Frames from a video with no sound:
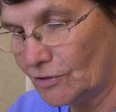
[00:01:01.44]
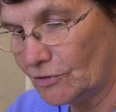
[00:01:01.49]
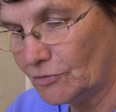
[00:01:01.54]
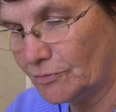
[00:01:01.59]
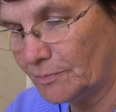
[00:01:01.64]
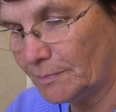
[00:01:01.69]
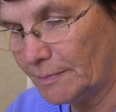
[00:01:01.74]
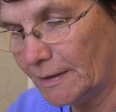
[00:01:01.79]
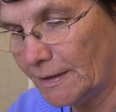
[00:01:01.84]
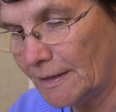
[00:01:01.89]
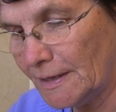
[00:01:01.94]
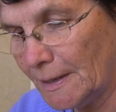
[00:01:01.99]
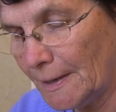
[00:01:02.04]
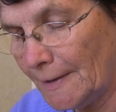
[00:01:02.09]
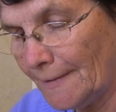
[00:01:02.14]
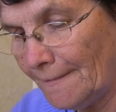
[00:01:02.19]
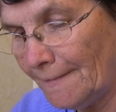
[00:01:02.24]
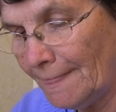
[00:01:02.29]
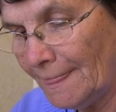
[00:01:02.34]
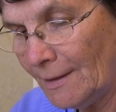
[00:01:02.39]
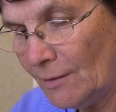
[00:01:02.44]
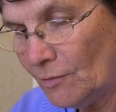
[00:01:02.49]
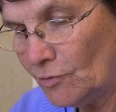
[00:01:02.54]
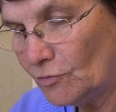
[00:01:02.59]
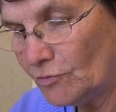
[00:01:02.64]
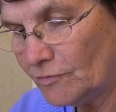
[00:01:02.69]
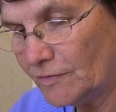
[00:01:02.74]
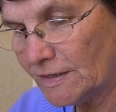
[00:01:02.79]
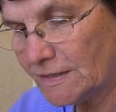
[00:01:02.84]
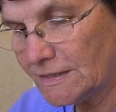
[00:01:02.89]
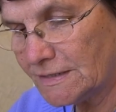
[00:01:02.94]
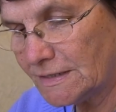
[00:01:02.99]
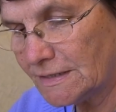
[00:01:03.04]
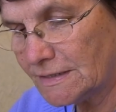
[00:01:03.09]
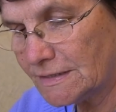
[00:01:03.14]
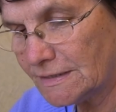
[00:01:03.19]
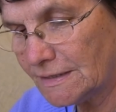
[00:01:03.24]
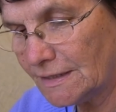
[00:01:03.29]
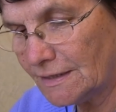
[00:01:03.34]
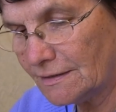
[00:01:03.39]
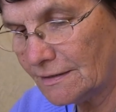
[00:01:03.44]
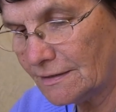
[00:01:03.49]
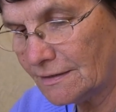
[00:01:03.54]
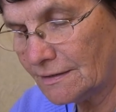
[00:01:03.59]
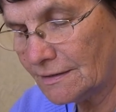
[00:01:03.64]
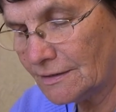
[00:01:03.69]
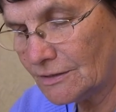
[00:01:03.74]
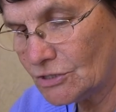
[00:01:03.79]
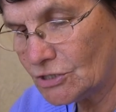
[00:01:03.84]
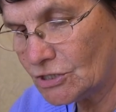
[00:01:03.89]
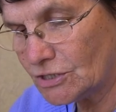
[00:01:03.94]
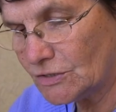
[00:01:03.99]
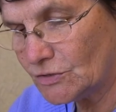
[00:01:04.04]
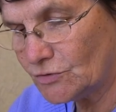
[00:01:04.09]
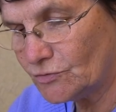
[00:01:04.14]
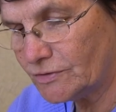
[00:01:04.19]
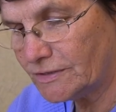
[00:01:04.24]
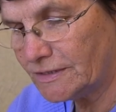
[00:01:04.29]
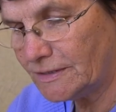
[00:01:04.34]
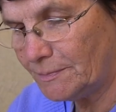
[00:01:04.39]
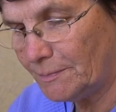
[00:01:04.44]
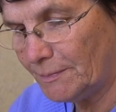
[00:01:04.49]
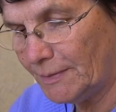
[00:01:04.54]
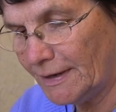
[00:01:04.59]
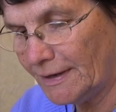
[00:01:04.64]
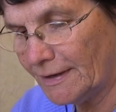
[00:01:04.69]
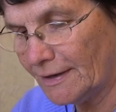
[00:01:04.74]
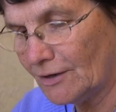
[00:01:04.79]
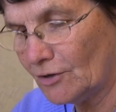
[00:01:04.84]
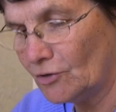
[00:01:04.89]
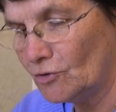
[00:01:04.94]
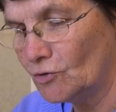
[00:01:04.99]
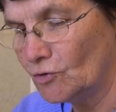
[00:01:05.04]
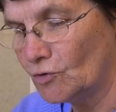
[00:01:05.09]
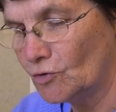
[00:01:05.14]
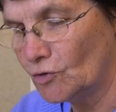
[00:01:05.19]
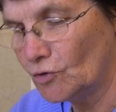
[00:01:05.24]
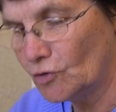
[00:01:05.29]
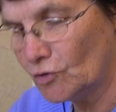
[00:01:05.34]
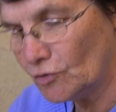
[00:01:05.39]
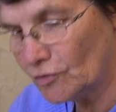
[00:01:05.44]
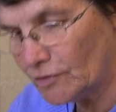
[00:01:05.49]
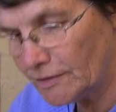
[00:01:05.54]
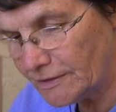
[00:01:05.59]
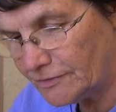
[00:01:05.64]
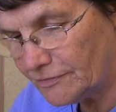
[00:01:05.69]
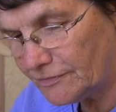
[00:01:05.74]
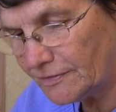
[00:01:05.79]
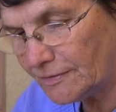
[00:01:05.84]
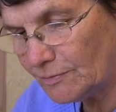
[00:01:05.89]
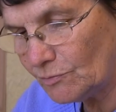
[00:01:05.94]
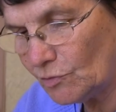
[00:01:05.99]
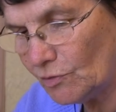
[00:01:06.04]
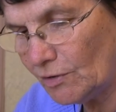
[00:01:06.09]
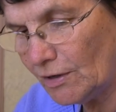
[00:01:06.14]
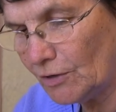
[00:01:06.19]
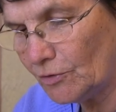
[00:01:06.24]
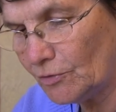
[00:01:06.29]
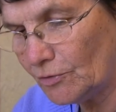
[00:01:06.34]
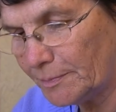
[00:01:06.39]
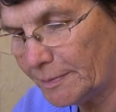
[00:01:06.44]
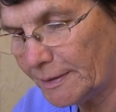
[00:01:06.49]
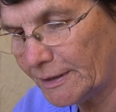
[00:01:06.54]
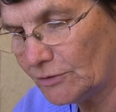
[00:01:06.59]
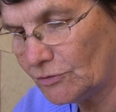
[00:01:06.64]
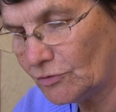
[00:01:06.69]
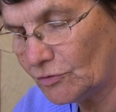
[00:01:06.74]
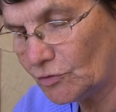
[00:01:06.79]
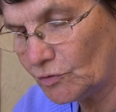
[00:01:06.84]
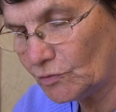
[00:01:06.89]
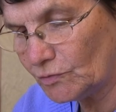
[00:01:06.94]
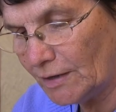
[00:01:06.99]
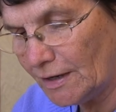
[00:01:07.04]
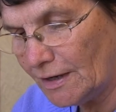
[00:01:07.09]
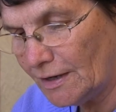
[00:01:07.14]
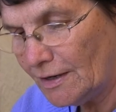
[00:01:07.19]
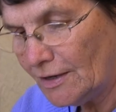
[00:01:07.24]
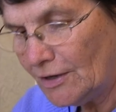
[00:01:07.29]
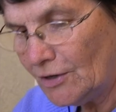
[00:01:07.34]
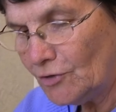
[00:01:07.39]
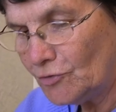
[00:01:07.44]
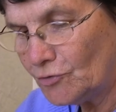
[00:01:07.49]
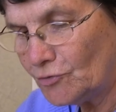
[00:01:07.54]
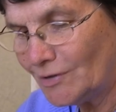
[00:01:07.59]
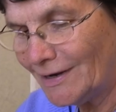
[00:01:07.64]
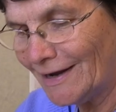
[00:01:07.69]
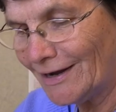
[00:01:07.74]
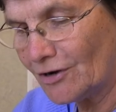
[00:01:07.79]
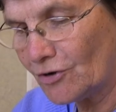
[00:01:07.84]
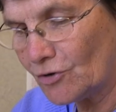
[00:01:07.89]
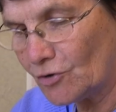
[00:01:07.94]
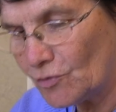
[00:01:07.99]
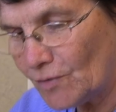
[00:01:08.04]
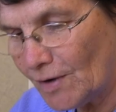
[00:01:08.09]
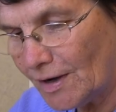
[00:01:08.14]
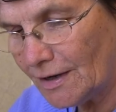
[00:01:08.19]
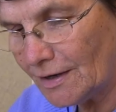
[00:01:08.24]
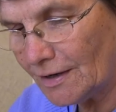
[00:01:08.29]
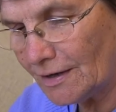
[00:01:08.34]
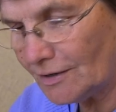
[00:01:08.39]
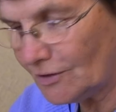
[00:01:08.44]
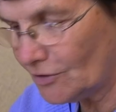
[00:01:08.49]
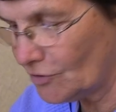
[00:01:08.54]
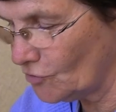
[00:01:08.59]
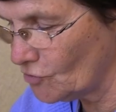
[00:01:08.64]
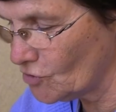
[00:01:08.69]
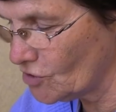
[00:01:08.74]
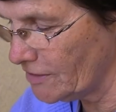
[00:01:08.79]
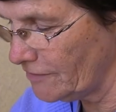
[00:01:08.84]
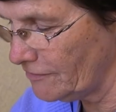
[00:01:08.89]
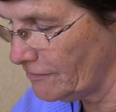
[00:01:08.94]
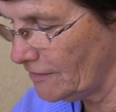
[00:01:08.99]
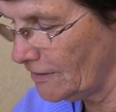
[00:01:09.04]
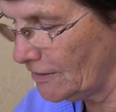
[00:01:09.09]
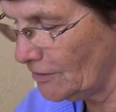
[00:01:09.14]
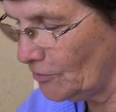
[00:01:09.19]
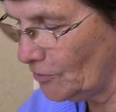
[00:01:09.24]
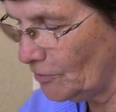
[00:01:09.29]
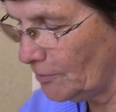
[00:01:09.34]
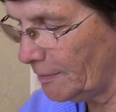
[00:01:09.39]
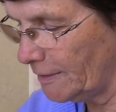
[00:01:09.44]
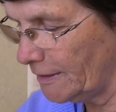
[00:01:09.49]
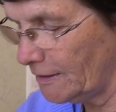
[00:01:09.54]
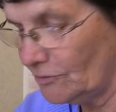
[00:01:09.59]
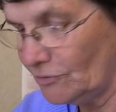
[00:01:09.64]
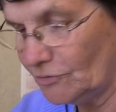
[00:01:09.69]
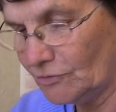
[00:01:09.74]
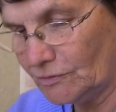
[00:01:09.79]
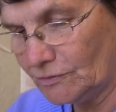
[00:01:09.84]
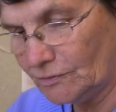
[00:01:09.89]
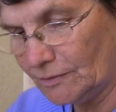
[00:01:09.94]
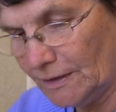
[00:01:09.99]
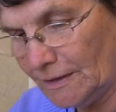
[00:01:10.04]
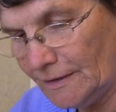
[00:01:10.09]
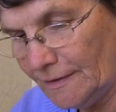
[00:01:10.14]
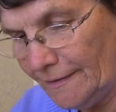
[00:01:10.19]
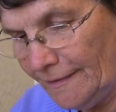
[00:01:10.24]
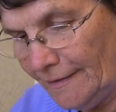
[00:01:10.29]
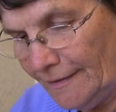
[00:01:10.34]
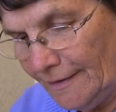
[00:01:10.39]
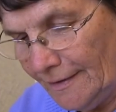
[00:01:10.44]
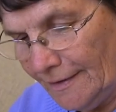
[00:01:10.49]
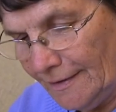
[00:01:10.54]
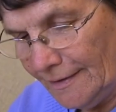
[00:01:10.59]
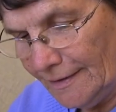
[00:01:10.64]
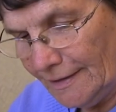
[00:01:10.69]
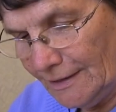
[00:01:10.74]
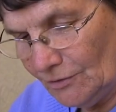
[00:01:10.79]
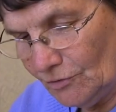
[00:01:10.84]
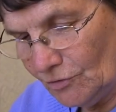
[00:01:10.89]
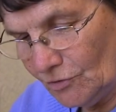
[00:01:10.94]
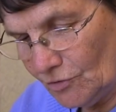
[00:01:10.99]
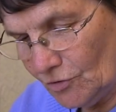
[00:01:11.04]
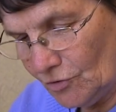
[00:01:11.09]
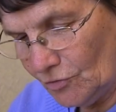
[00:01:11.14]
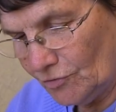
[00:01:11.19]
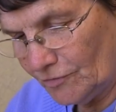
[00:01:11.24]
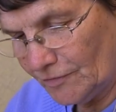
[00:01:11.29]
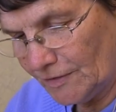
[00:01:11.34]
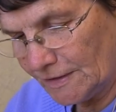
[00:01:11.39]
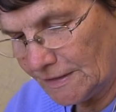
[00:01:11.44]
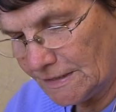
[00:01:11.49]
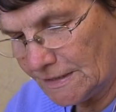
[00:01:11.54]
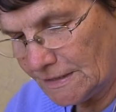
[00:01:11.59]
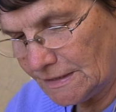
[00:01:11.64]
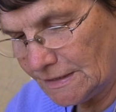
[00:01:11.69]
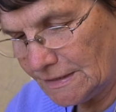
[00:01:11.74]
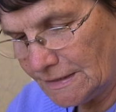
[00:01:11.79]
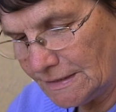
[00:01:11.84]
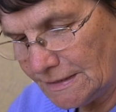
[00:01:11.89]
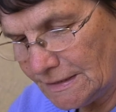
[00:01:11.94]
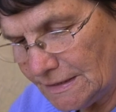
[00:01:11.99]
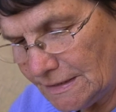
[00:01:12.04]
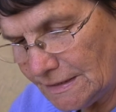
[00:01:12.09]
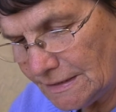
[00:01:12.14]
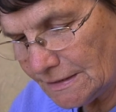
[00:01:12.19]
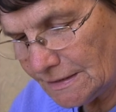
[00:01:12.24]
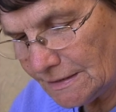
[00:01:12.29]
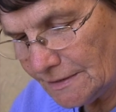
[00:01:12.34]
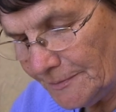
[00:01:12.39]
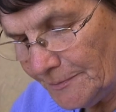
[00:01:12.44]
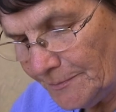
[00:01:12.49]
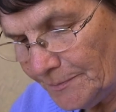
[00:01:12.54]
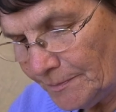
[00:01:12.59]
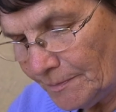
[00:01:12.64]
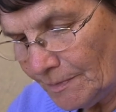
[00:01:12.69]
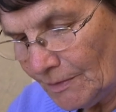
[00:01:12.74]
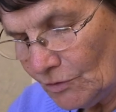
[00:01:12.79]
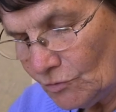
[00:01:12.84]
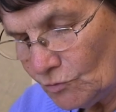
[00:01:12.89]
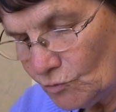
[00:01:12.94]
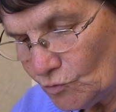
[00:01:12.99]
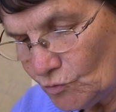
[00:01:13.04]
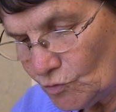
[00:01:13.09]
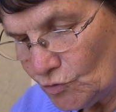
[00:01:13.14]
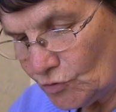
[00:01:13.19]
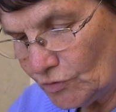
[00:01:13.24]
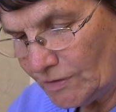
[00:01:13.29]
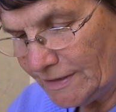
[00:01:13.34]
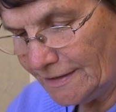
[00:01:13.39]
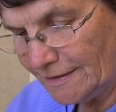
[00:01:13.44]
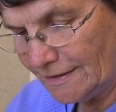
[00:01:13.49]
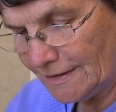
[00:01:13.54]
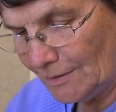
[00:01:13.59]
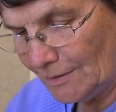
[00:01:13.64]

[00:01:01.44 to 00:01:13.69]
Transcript: voix du Père. Au verset 5, Jésus dit Père, glorifie-moi auprès de toi de la gloire que j'avais auprès de toi. Et encore au verset 10, Tout ce qui